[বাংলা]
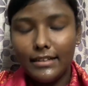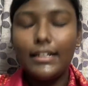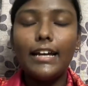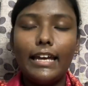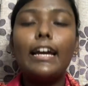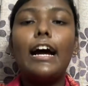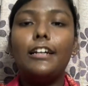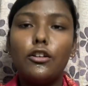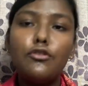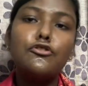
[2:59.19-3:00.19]
তাকে
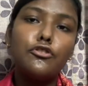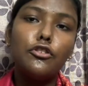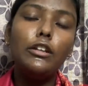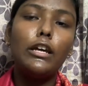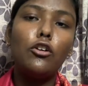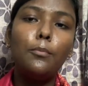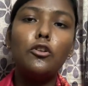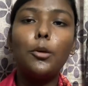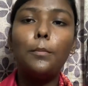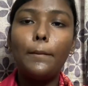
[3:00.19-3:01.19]
কাটানোর জন্য লেখক
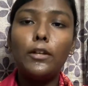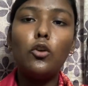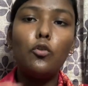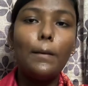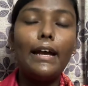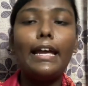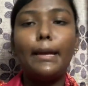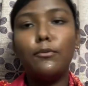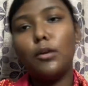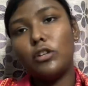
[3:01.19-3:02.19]
মূলত বিভিন্ন উপায়
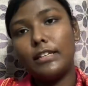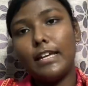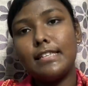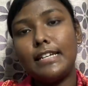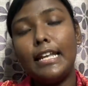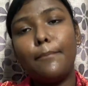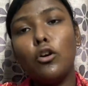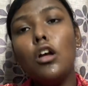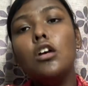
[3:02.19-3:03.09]
এই বইয়ে বলে দিয়েছেন এবং